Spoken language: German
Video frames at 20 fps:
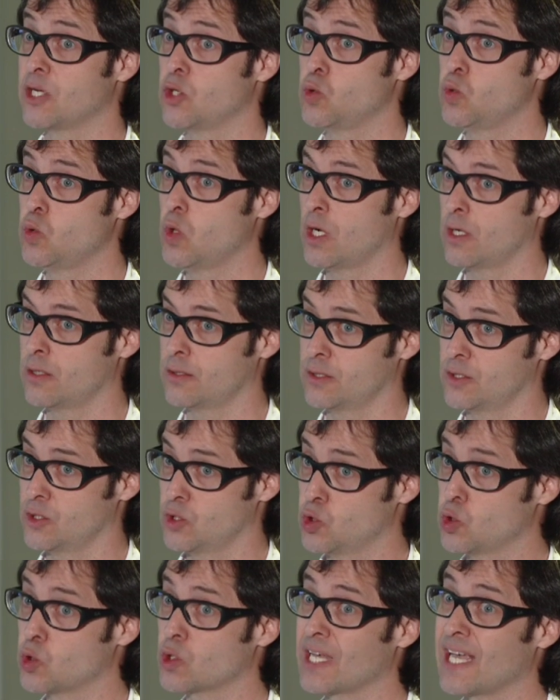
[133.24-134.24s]
man nur
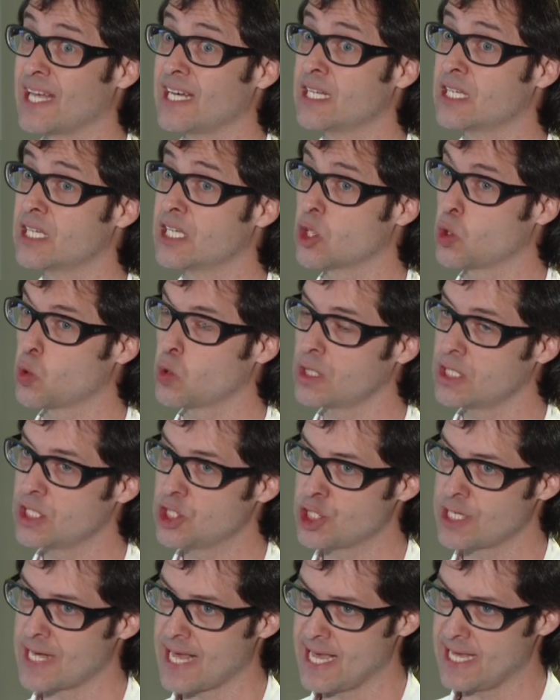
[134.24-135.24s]
durch einen
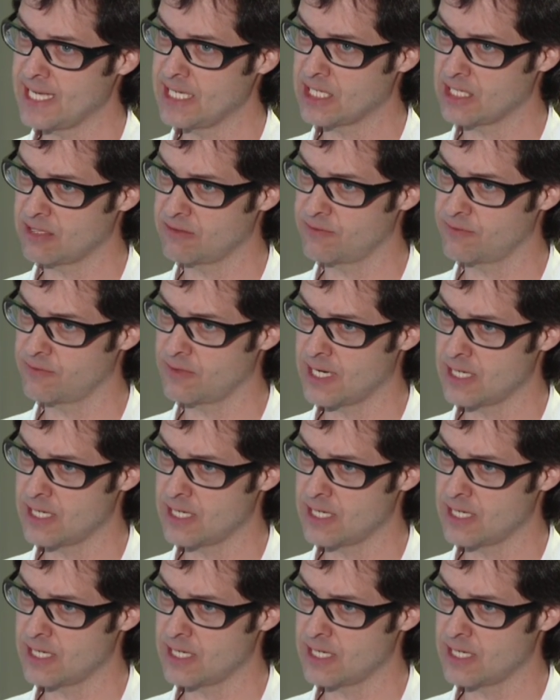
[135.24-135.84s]
chirurgischen Eingriff,